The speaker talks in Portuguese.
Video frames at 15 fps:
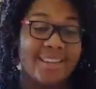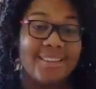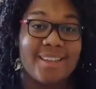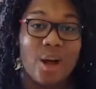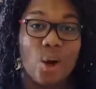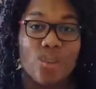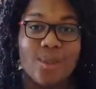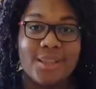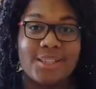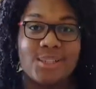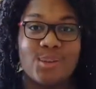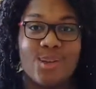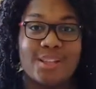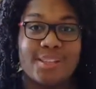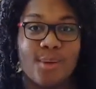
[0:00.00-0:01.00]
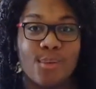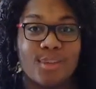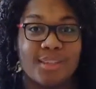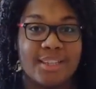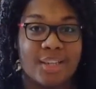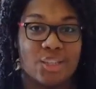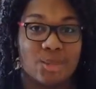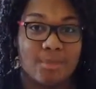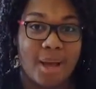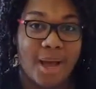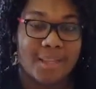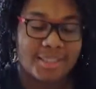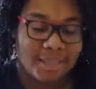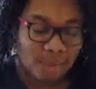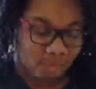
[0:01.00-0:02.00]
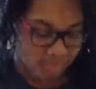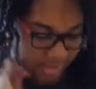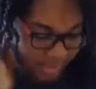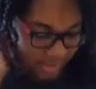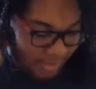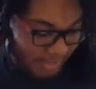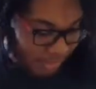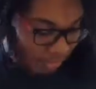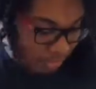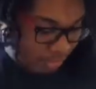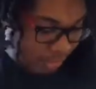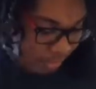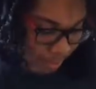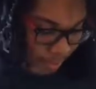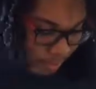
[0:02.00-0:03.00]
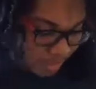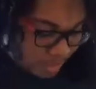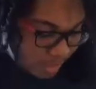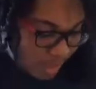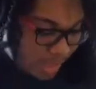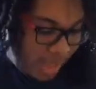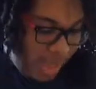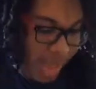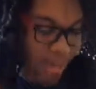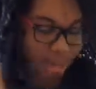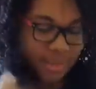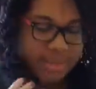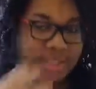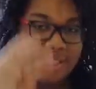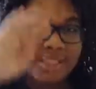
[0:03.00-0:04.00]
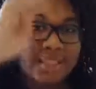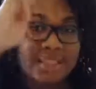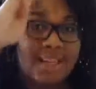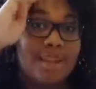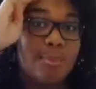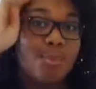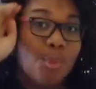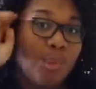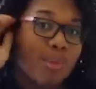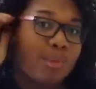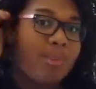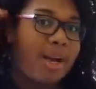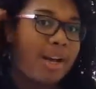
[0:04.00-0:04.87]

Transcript: Então, pessoas, eu gostei demais da consistência do shampoo. A consistência dele é muito